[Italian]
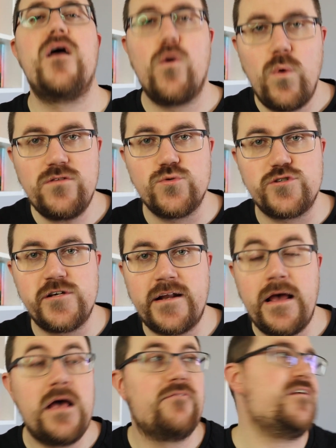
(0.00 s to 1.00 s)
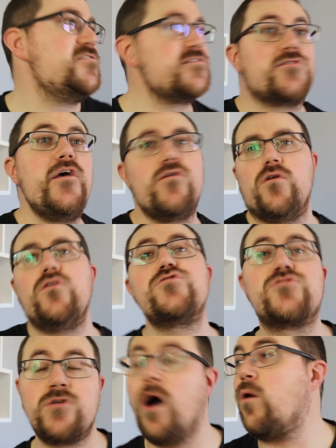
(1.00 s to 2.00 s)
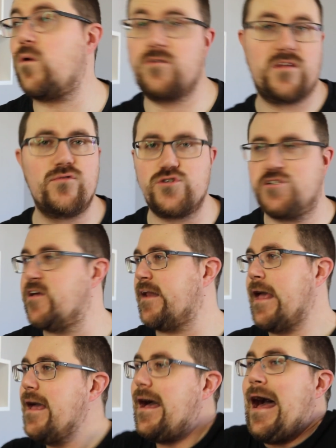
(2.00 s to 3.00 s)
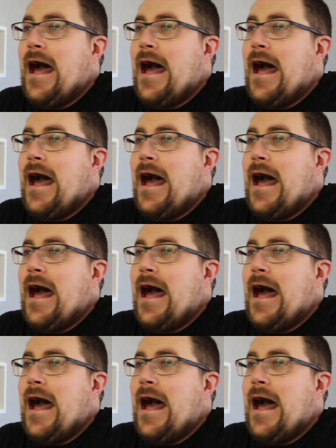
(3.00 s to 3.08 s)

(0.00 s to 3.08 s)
Quando uscire? Francesco, io non lo so quando devo uscire.